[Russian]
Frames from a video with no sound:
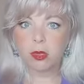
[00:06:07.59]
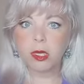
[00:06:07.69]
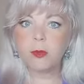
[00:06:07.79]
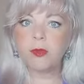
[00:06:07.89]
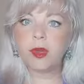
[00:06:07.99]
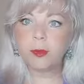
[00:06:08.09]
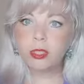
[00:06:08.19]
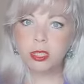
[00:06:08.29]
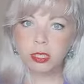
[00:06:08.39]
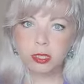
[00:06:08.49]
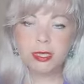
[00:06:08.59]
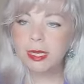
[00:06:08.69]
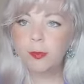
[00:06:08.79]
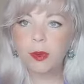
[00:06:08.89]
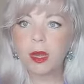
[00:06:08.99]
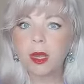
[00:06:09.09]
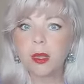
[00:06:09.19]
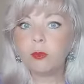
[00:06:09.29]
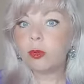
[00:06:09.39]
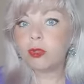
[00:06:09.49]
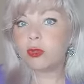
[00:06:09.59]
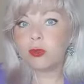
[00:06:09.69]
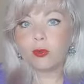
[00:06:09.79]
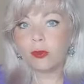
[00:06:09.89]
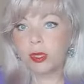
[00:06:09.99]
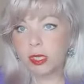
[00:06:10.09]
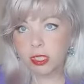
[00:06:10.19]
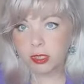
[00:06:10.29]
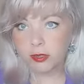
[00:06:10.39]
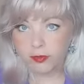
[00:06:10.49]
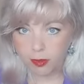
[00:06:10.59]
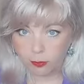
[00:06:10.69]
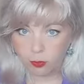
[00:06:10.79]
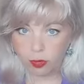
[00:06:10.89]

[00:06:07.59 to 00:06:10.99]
Либо вообще, либо просто не увеличился в самом